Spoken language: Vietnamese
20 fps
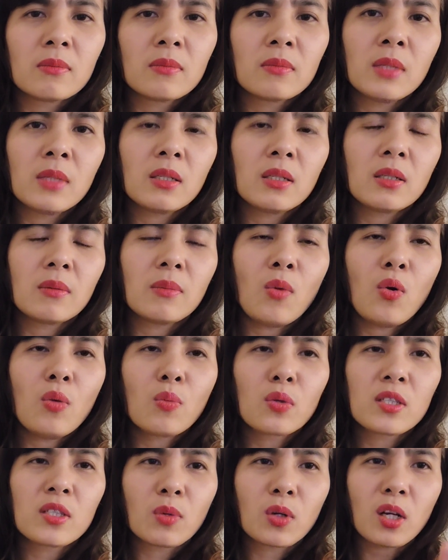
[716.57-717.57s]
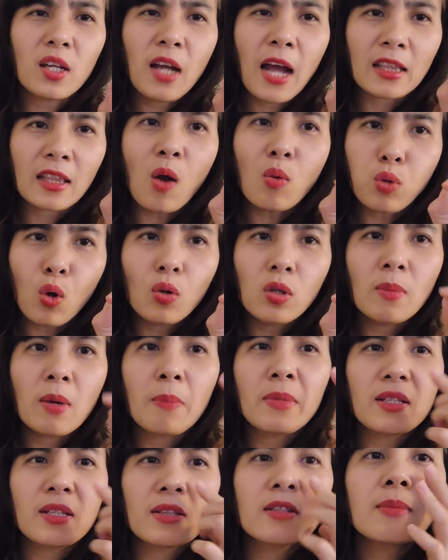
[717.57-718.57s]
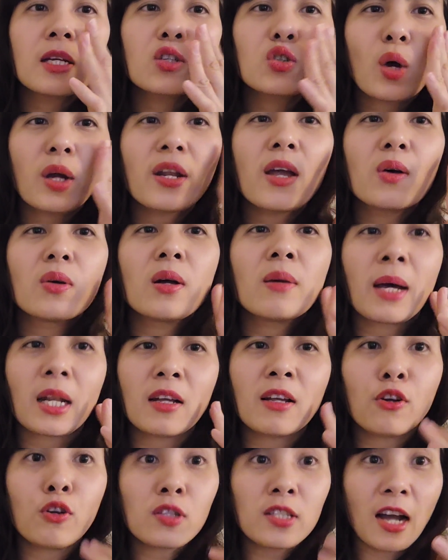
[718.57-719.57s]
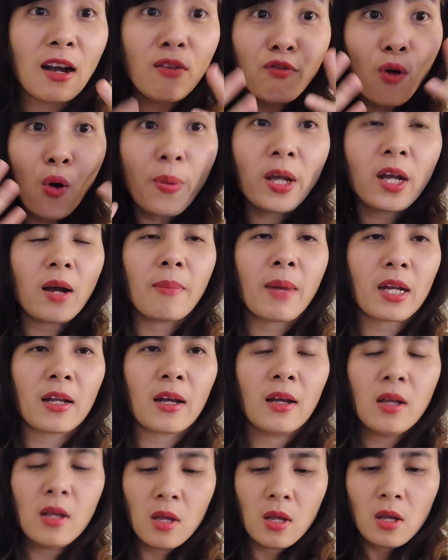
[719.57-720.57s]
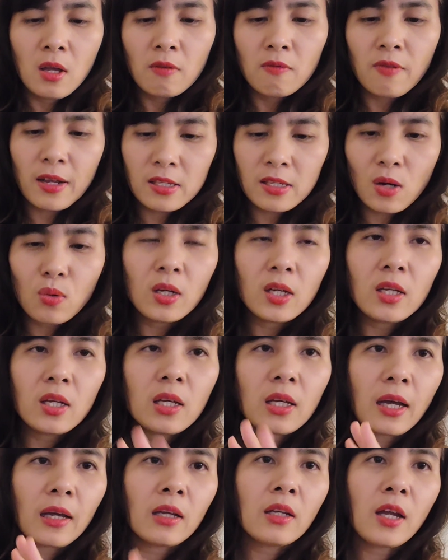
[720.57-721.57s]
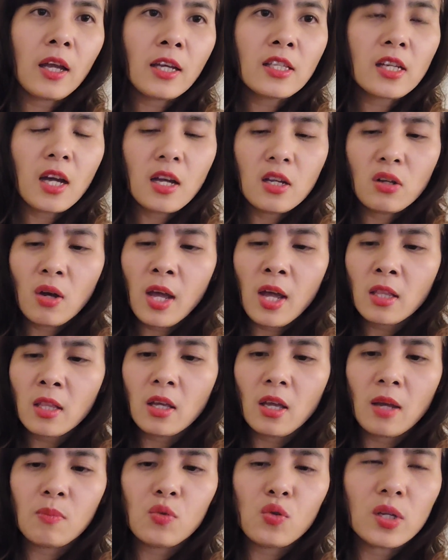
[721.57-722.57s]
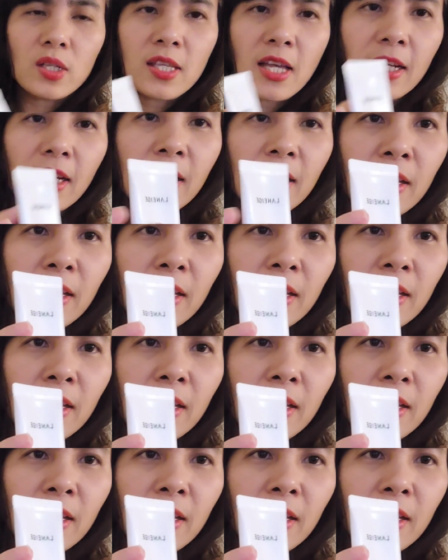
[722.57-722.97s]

mình bôi một một cái hạt thóc thôi nhưng mà mình mình so đều ra mặt là nó trắng phốt mặt à và sau khi cái SK nó hết thì em chuyển sang cái